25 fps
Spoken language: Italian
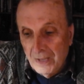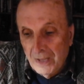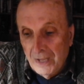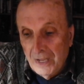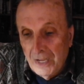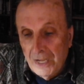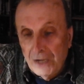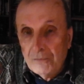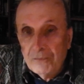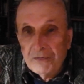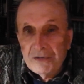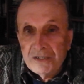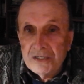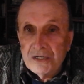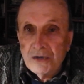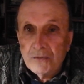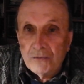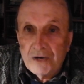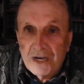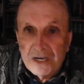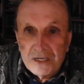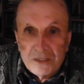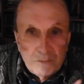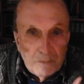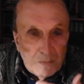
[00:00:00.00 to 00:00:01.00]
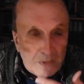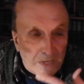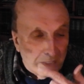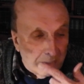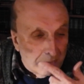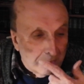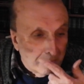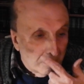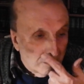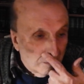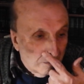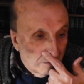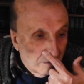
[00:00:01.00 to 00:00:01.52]
E questo è un
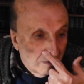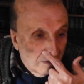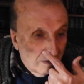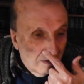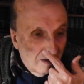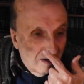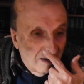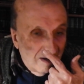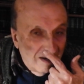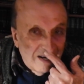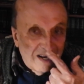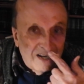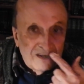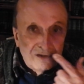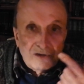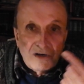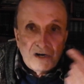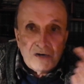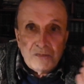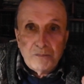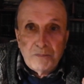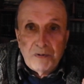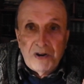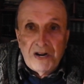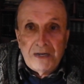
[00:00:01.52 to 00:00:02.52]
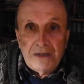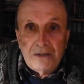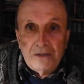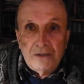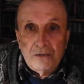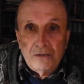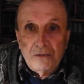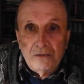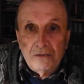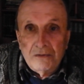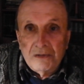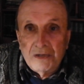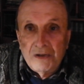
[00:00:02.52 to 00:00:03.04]
aspetto. L'altro
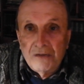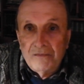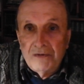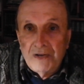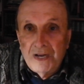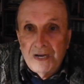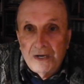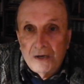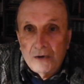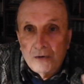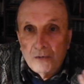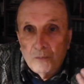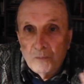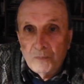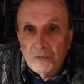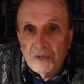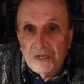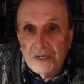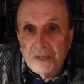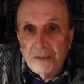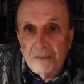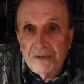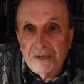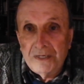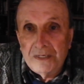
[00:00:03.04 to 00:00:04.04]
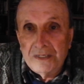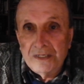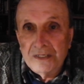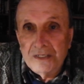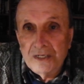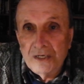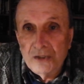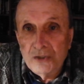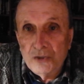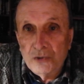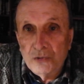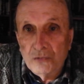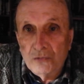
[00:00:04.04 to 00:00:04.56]
aspetto che viene completamente
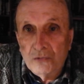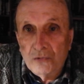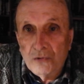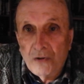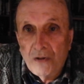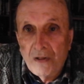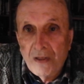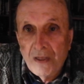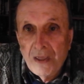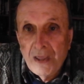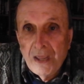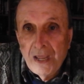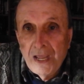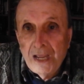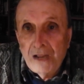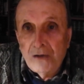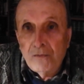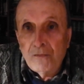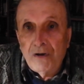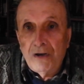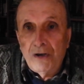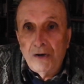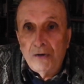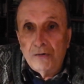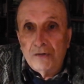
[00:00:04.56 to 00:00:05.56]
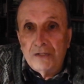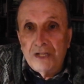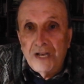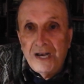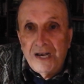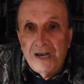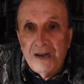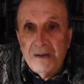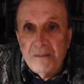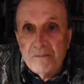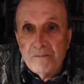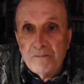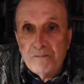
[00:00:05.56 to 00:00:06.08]
tasciuto è quello
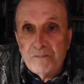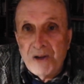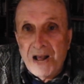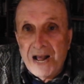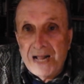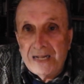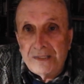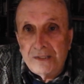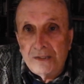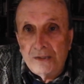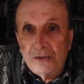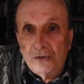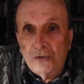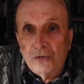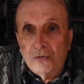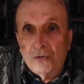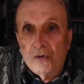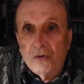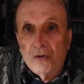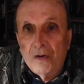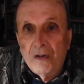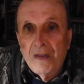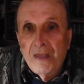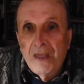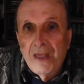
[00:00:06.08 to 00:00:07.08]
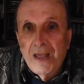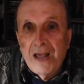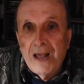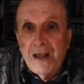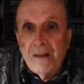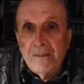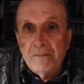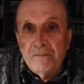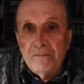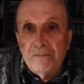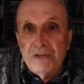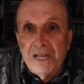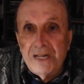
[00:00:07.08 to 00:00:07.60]
dell'impatto
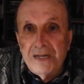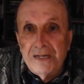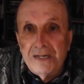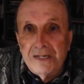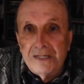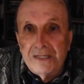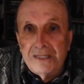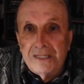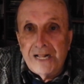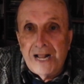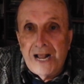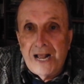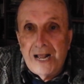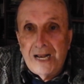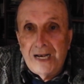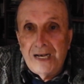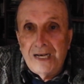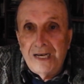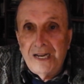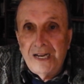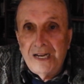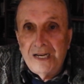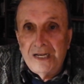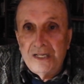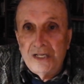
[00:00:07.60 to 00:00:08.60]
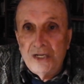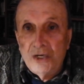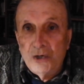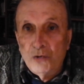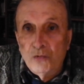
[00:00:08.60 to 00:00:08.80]
ambientale di